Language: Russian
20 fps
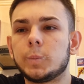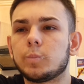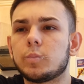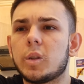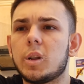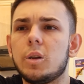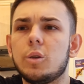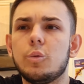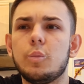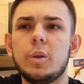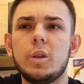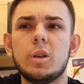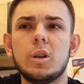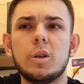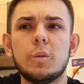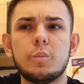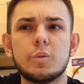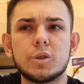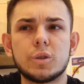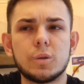Для
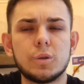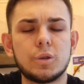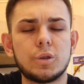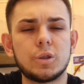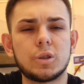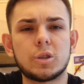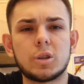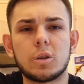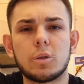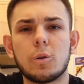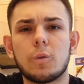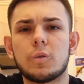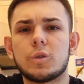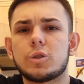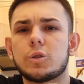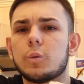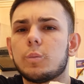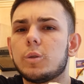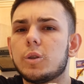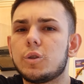любителей песочных сортов,
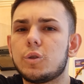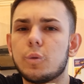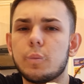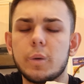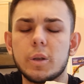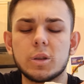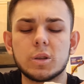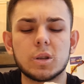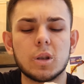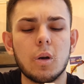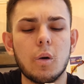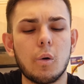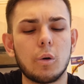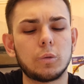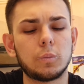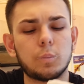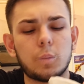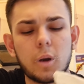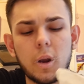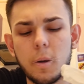особенно тюменского,
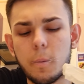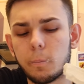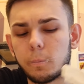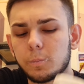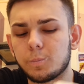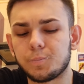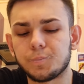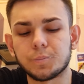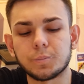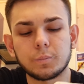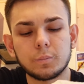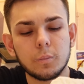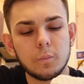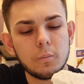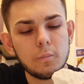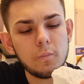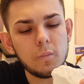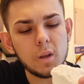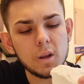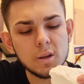он прям
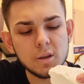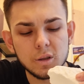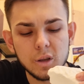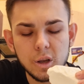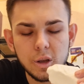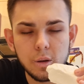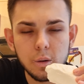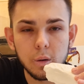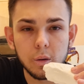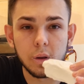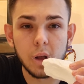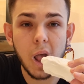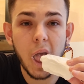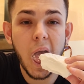зайдет.